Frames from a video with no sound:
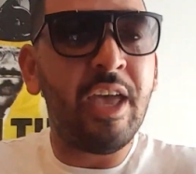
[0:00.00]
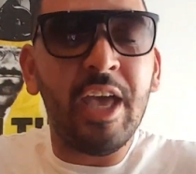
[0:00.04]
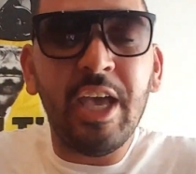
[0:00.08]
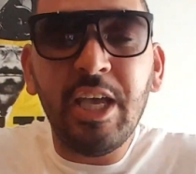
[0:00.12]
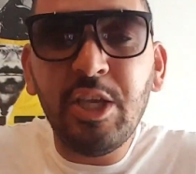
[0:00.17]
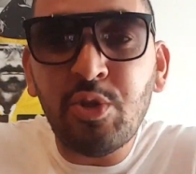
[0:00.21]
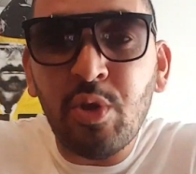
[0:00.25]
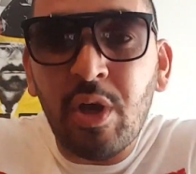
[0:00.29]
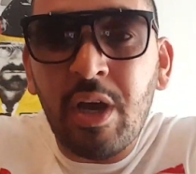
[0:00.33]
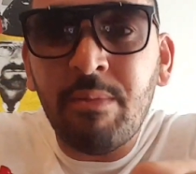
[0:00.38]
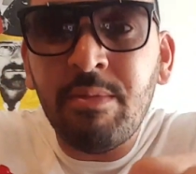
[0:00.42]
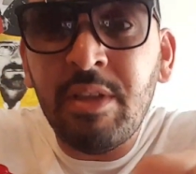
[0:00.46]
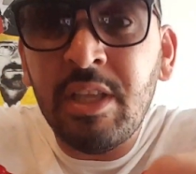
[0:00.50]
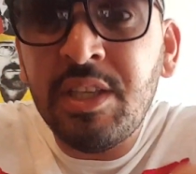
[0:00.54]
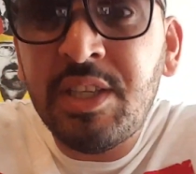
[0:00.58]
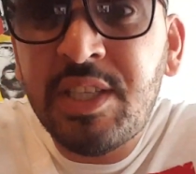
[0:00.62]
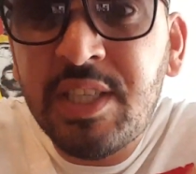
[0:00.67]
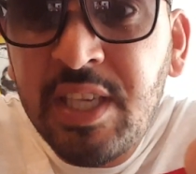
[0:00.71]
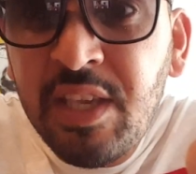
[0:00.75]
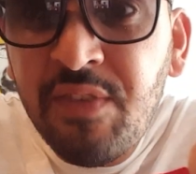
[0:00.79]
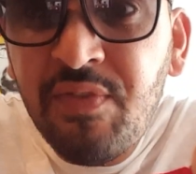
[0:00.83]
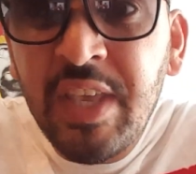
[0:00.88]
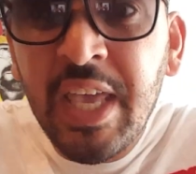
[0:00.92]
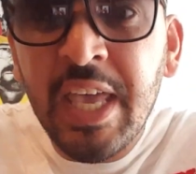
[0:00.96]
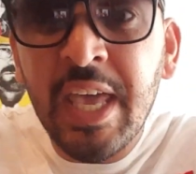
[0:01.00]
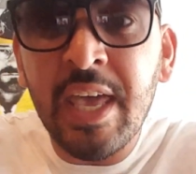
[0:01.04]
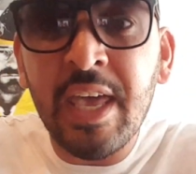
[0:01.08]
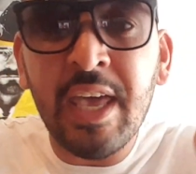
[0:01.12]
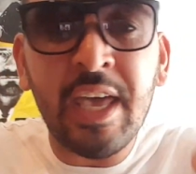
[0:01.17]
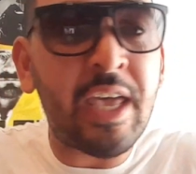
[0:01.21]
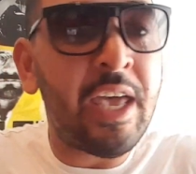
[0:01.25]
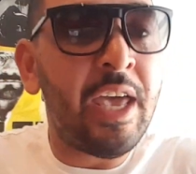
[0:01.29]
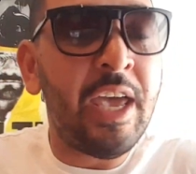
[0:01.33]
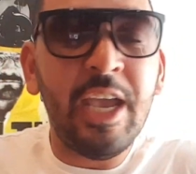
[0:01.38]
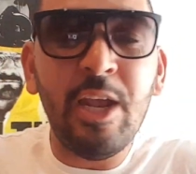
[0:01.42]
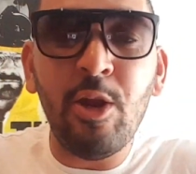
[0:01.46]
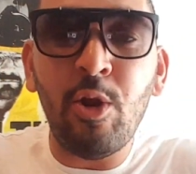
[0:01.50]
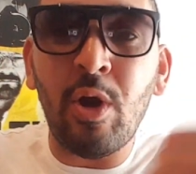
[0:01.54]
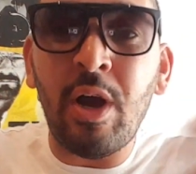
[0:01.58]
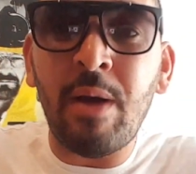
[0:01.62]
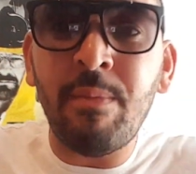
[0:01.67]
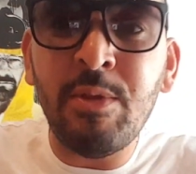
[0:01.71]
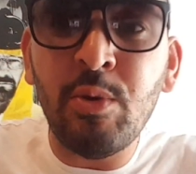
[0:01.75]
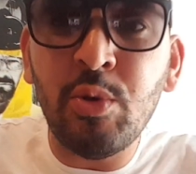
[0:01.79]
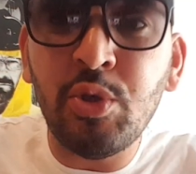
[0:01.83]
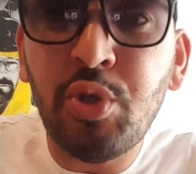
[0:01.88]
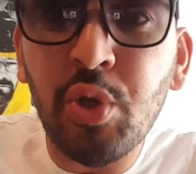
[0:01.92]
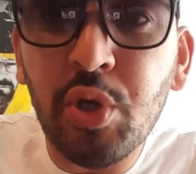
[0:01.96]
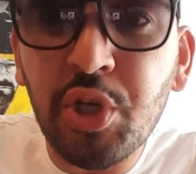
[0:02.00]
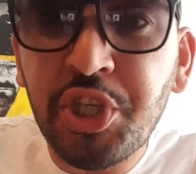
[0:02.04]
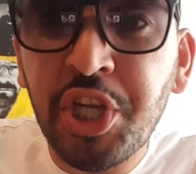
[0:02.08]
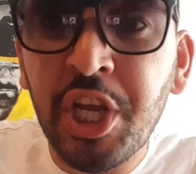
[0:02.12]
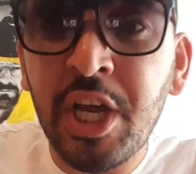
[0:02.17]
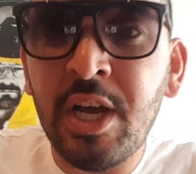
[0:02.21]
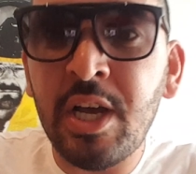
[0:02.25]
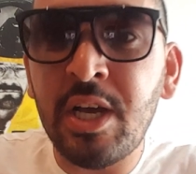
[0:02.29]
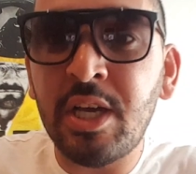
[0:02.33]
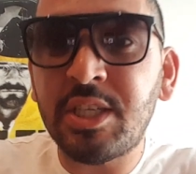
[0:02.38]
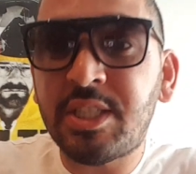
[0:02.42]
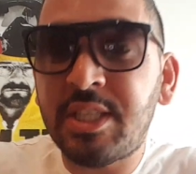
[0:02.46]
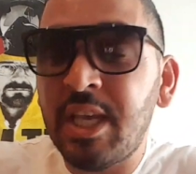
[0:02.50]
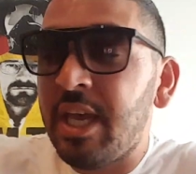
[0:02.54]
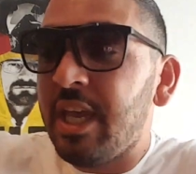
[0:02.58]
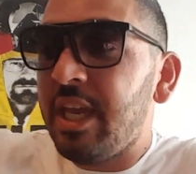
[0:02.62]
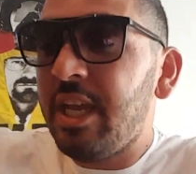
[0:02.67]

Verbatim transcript: Ils ont ramené une civière, ils l'ont ramené aux urgences.